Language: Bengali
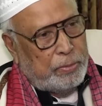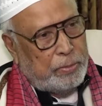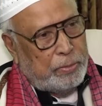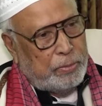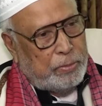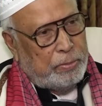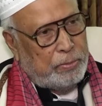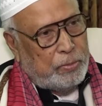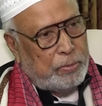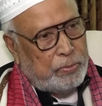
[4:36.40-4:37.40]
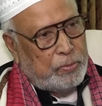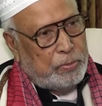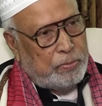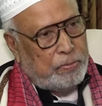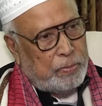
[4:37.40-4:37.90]
আপনার কাছে প্রশ্ন
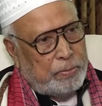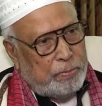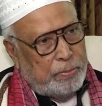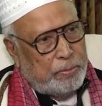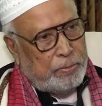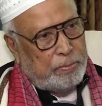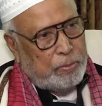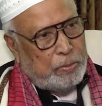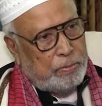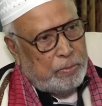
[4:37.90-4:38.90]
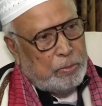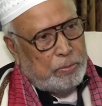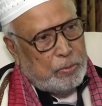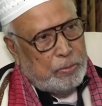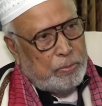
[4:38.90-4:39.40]
টিভি চ্যানেলটি বন্ধ
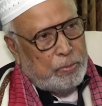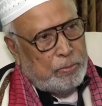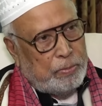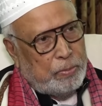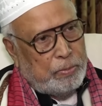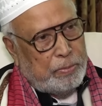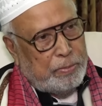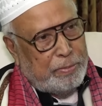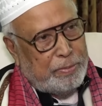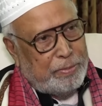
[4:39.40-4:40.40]
হওয়ার পেছনের কারণটা কি